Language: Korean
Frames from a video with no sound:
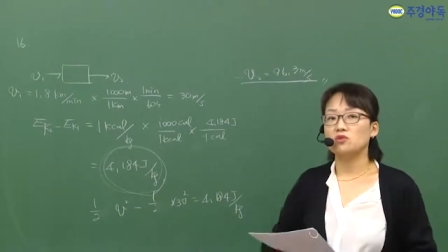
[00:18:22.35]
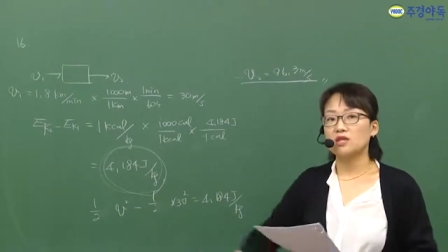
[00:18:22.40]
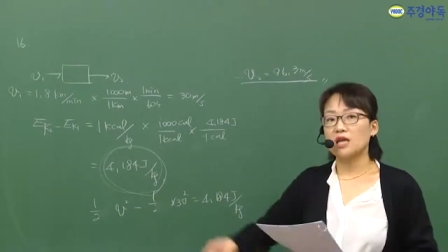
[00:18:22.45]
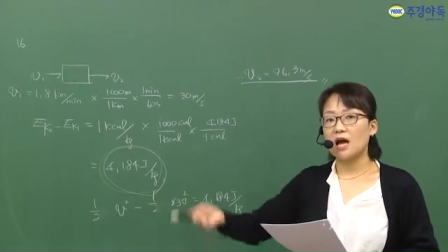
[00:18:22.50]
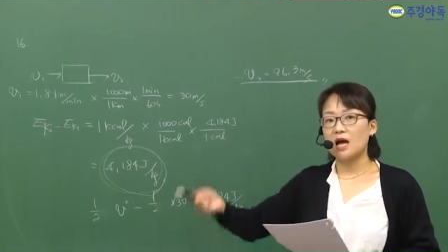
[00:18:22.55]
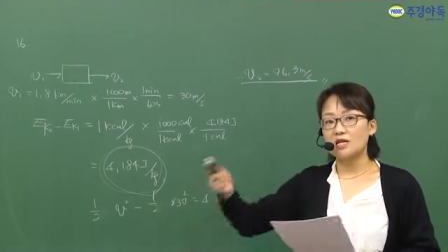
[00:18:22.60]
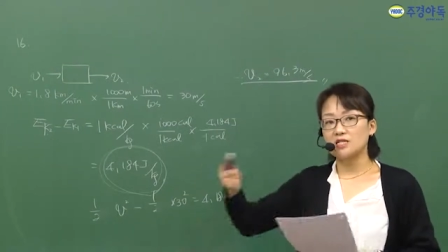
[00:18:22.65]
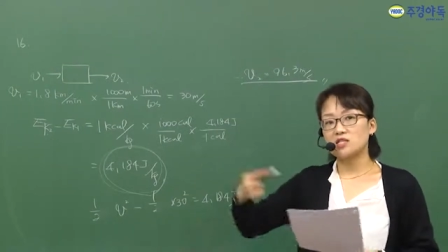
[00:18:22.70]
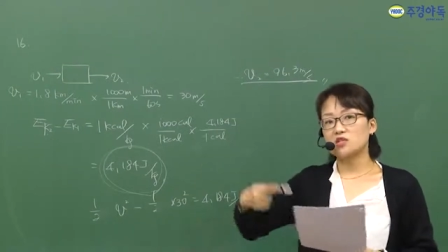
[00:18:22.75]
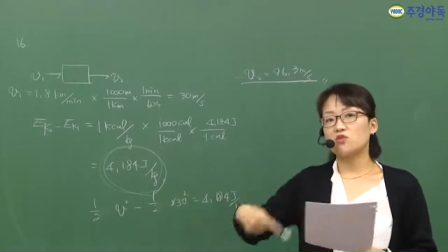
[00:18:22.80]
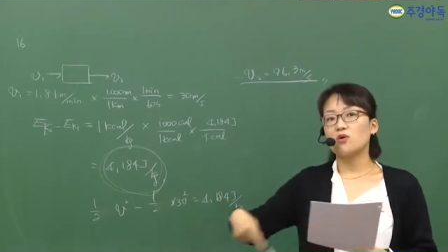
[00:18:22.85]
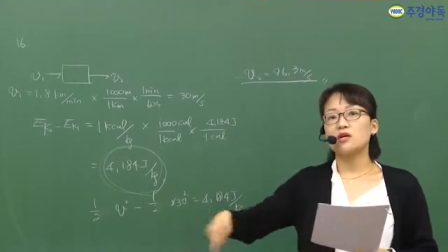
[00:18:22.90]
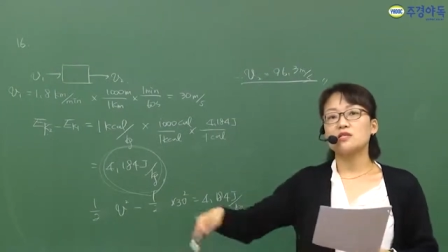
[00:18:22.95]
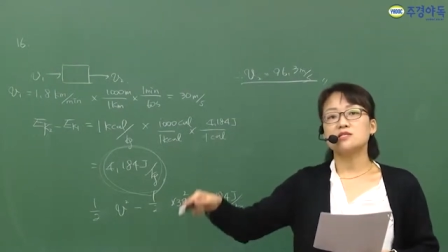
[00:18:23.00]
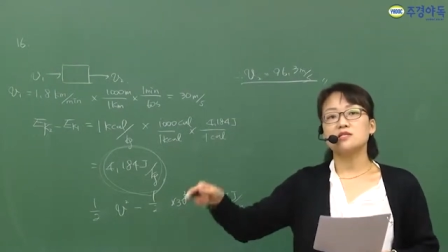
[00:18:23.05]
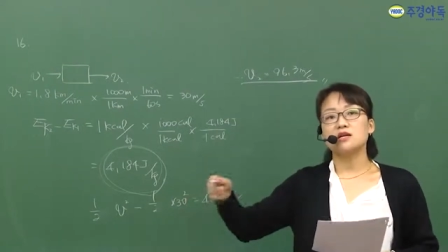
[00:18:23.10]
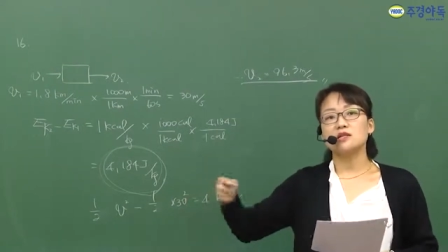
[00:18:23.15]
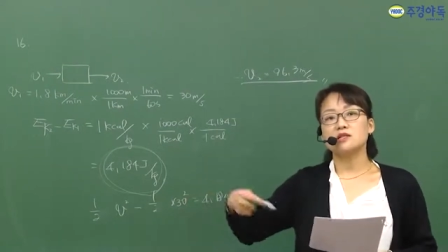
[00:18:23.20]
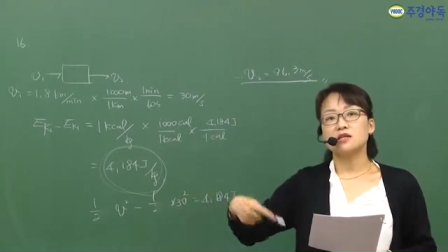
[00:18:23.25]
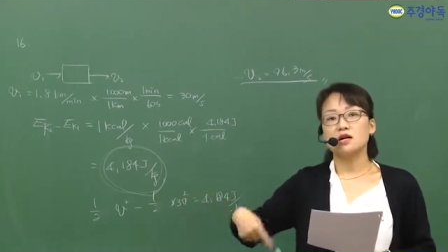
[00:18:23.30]
다시
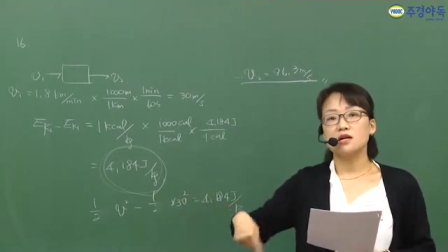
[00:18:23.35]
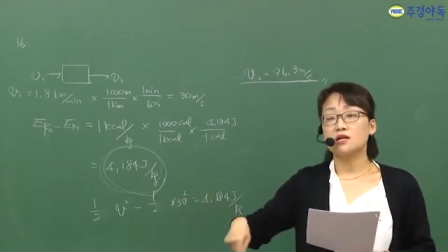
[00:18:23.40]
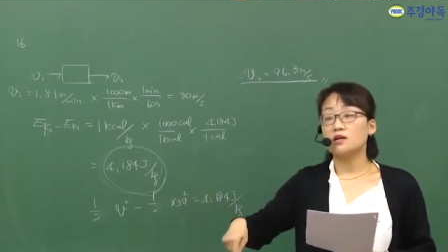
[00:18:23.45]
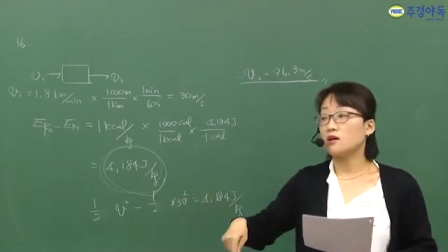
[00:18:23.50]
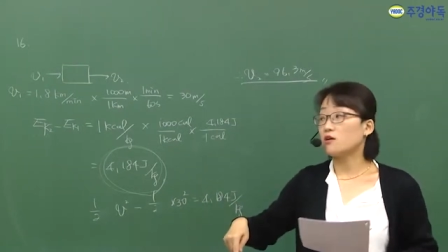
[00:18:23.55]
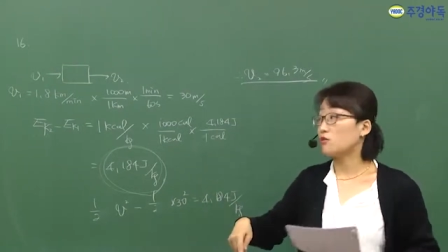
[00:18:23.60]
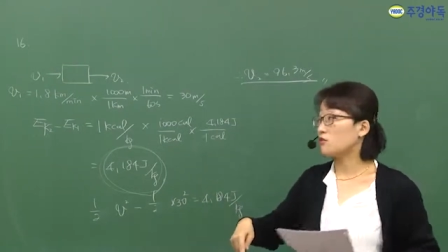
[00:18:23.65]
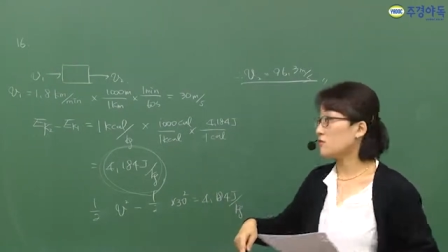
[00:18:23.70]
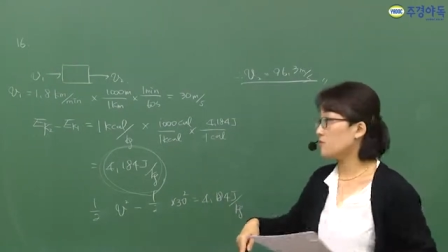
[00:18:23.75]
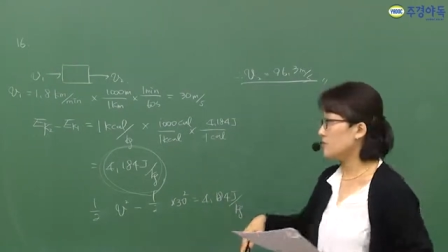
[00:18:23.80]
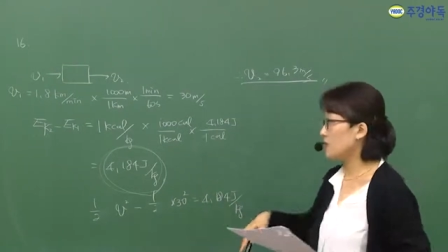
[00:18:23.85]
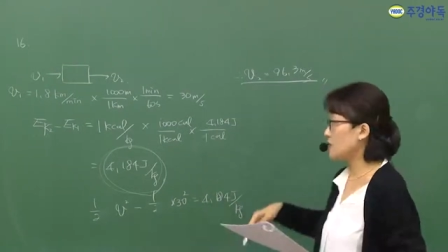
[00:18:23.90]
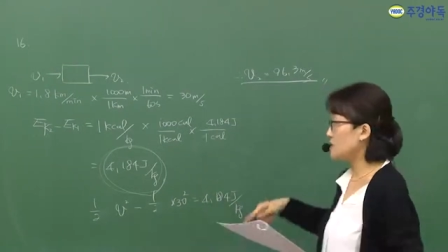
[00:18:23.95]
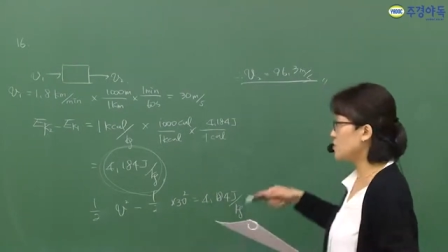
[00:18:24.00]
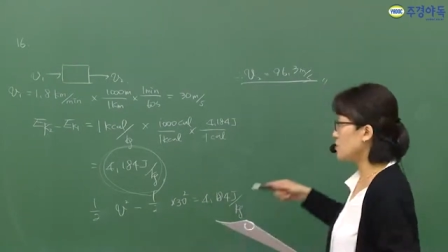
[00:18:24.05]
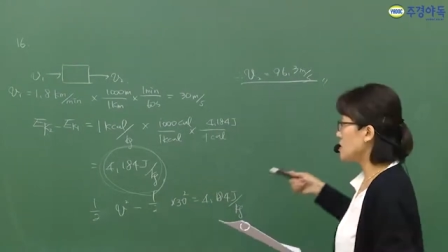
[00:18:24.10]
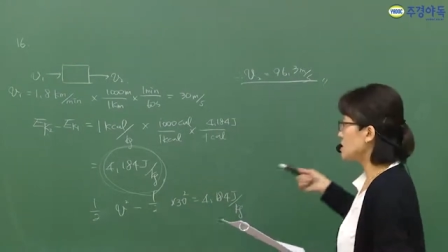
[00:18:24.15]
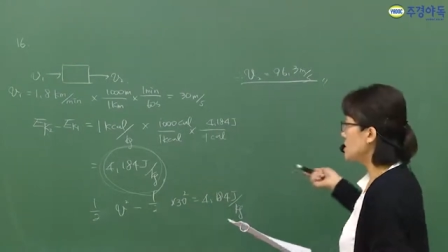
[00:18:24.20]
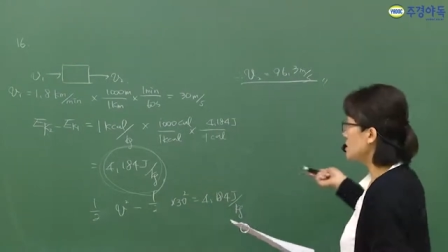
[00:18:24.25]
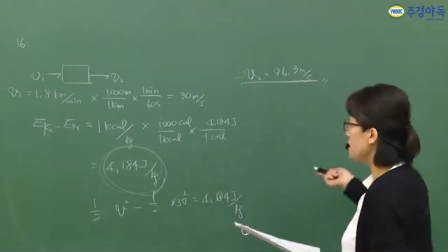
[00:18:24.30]
환산을 하래요. 그럼
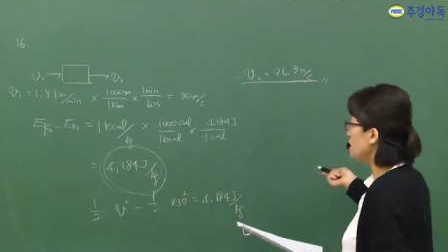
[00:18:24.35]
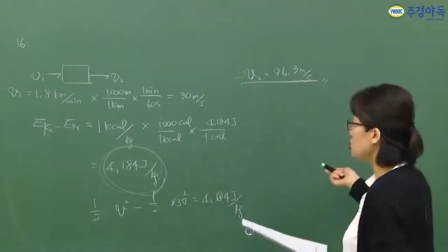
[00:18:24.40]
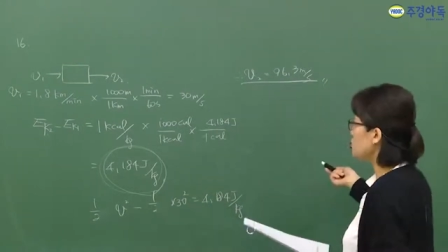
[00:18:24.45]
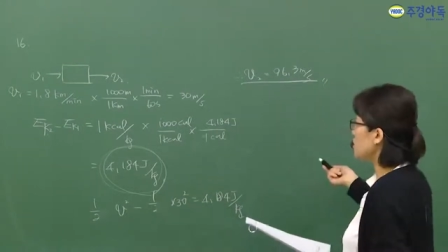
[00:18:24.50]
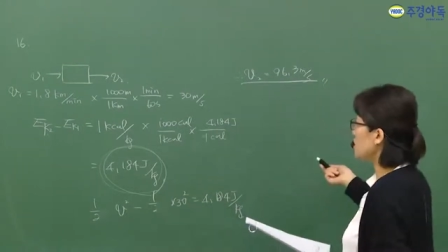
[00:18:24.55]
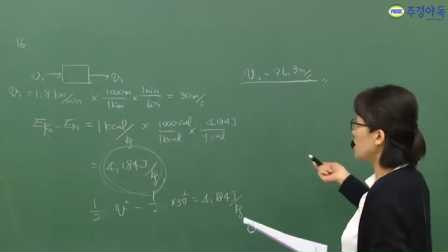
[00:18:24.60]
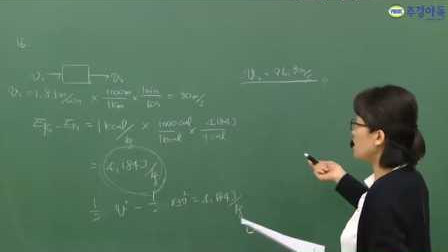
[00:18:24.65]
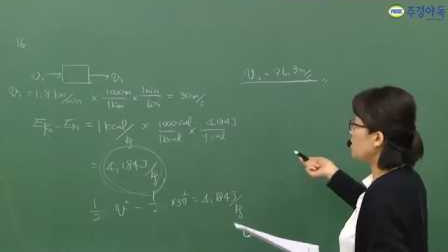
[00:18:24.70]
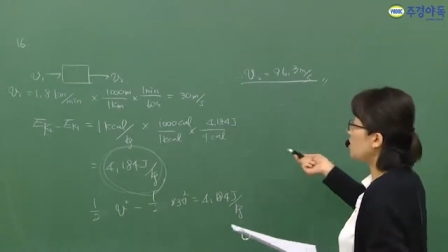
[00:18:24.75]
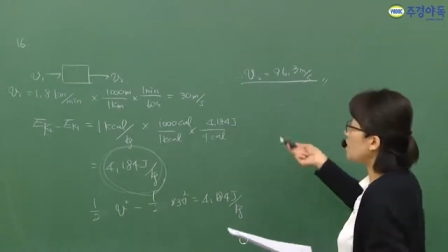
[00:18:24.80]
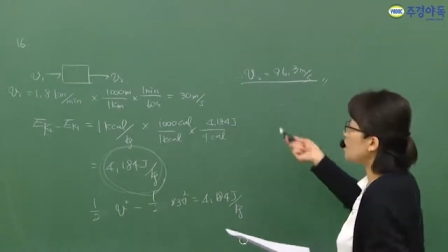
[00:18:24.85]
다시 환산해 줘야 돼요.